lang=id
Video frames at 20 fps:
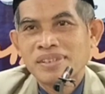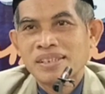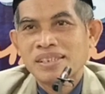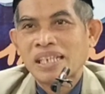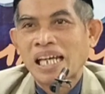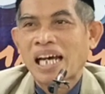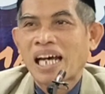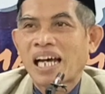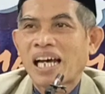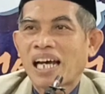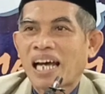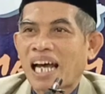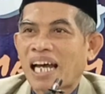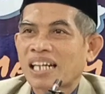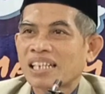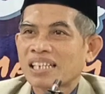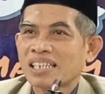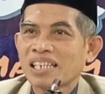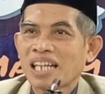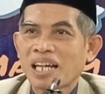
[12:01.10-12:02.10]
Nah,
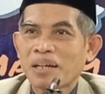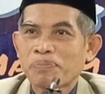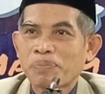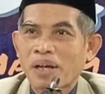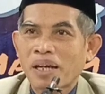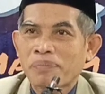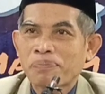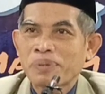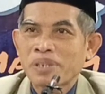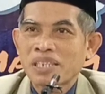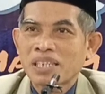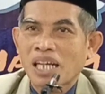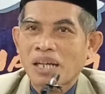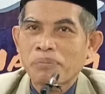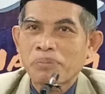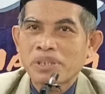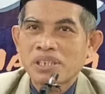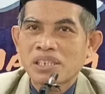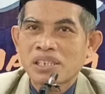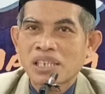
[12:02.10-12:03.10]
artinya apa? Bisa
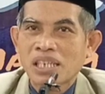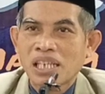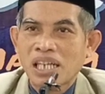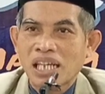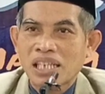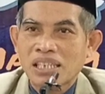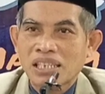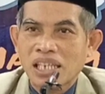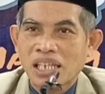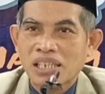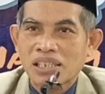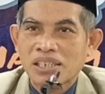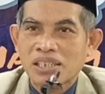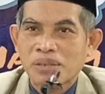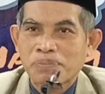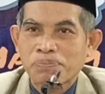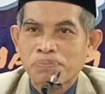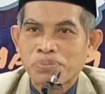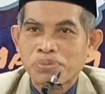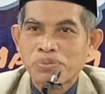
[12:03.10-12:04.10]
menjelaskan
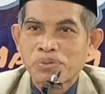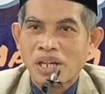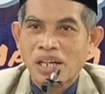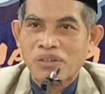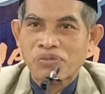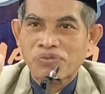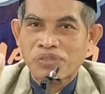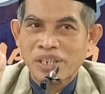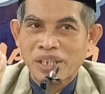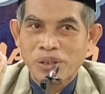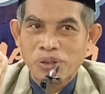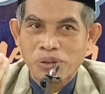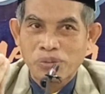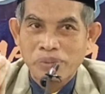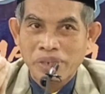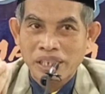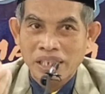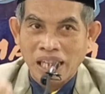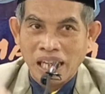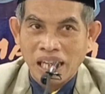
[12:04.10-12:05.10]
sebuah
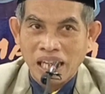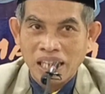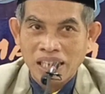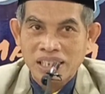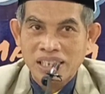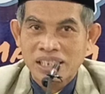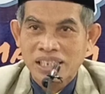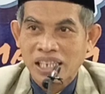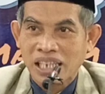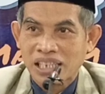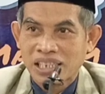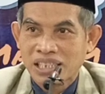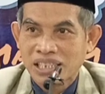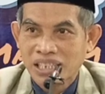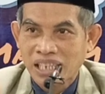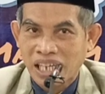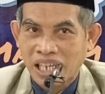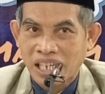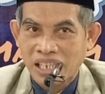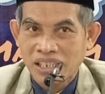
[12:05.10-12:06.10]
fenomena
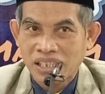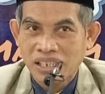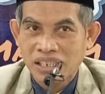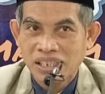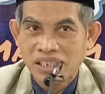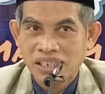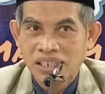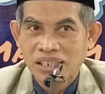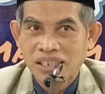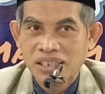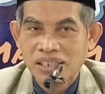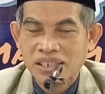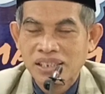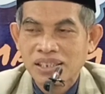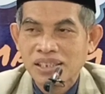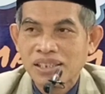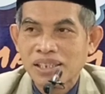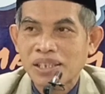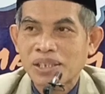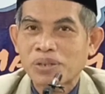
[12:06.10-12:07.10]
kejadian
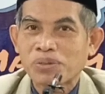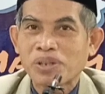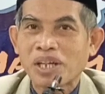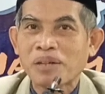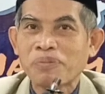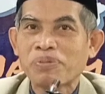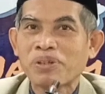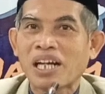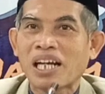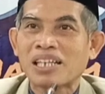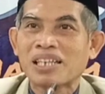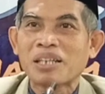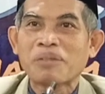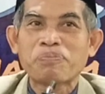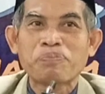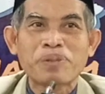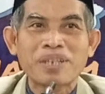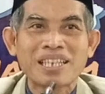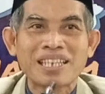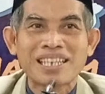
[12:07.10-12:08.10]
itu kan berarti
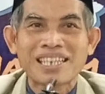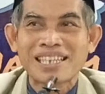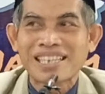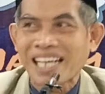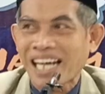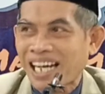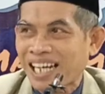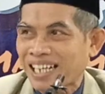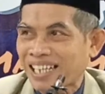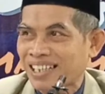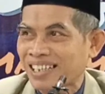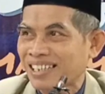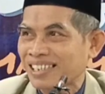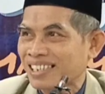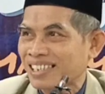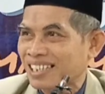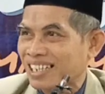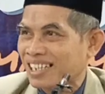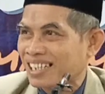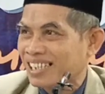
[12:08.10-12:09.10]

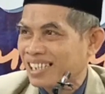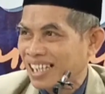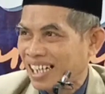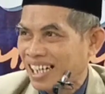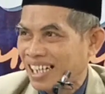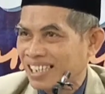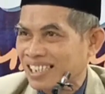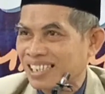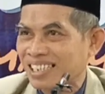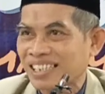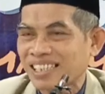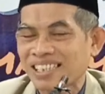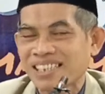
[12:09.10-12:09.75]
pintar, cerdas.